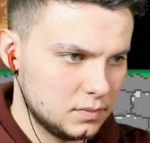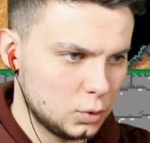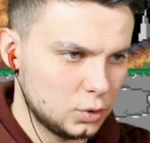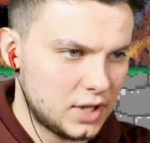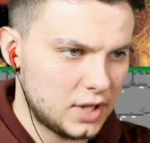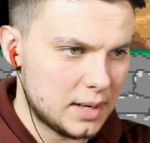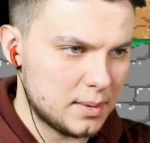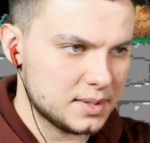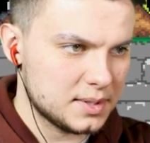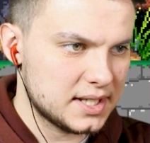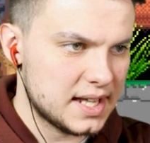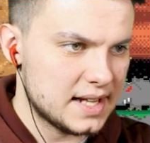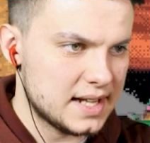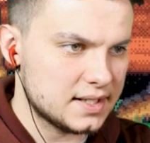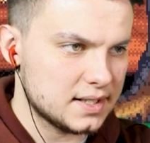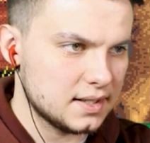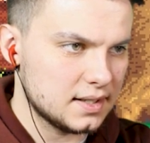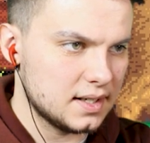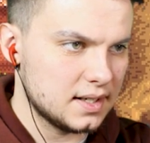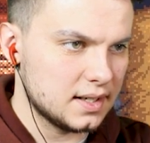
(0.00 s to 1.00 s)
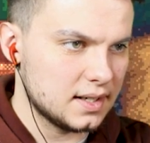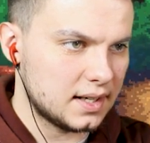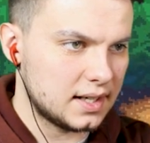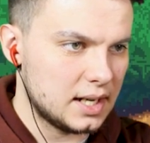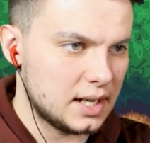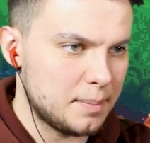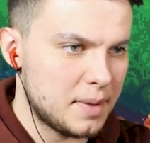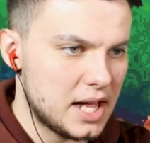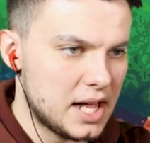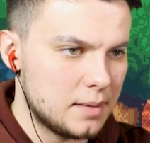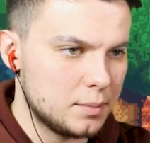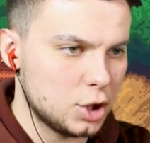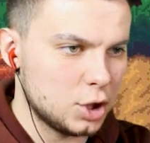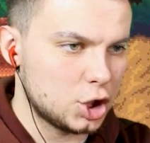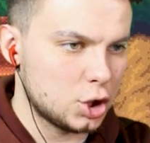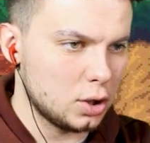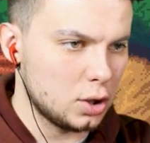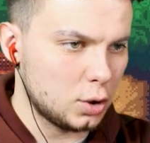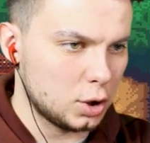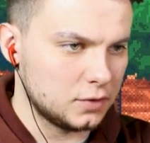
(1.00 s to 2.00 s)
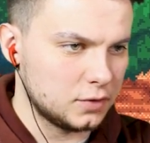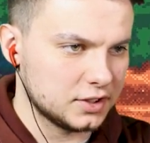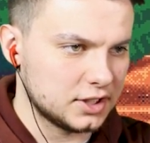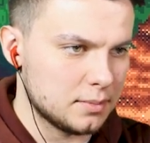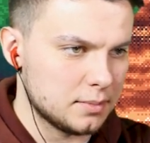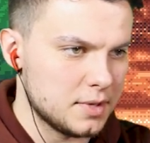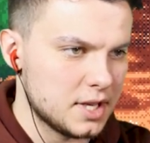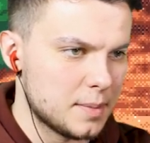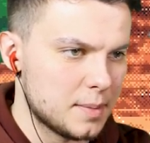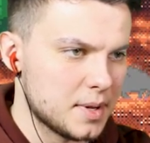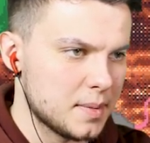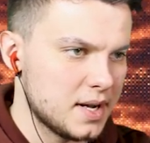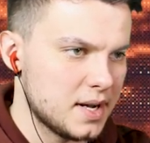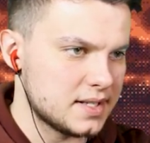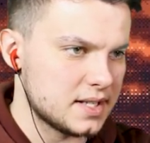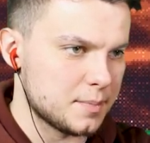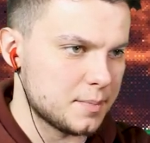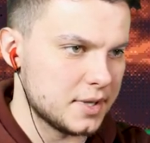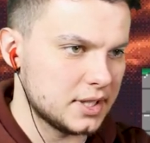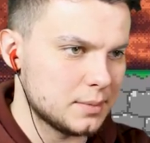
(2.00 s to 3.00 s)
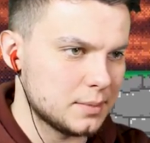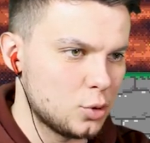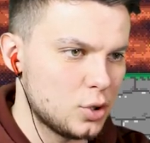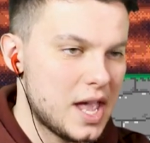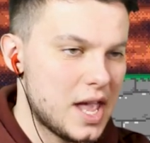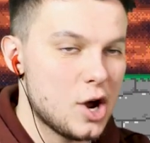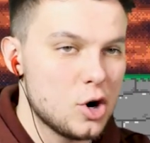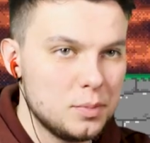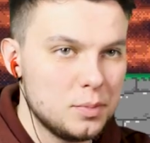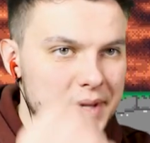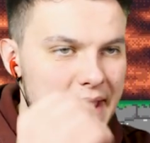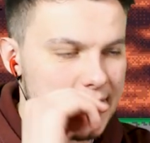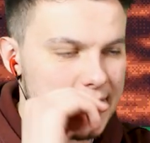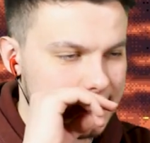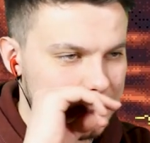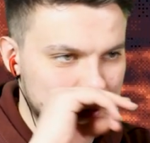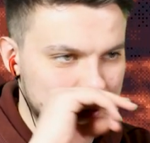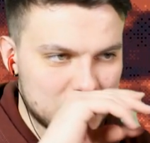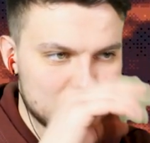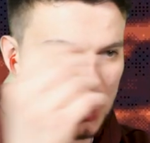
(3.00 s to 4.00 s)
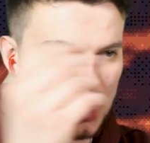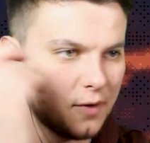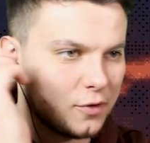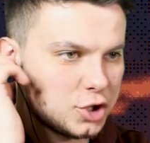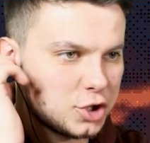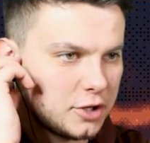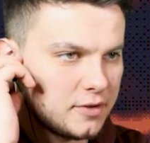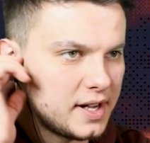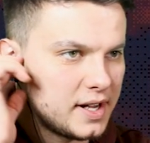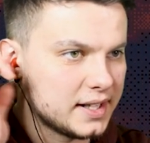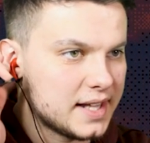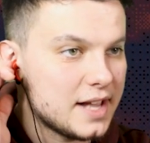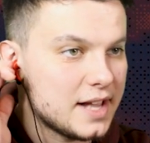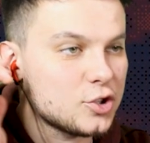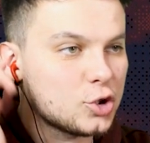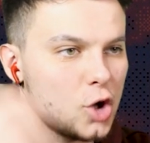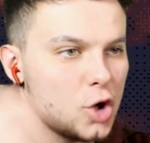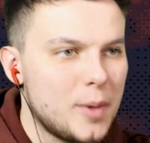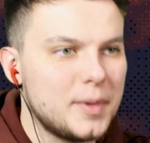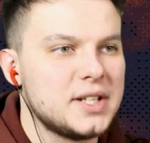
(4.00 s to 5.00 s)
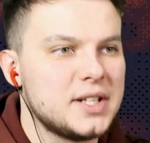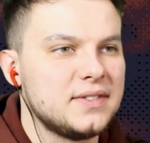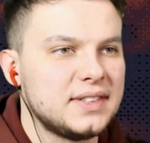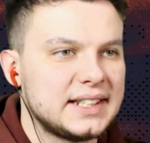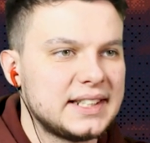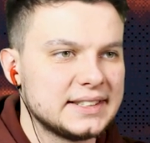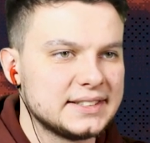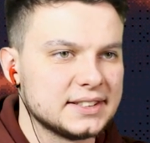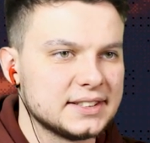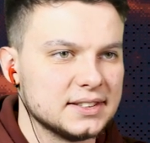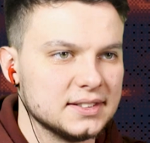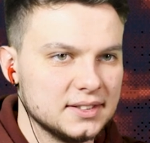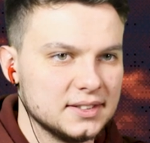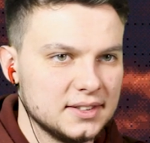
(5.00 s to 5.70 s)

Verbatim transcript: Тут, как вы знаете, хлебалом не щелкают в этом мире, понимаете? Поэтому я и у умняша, почему я выживал. Я из дома не выходил.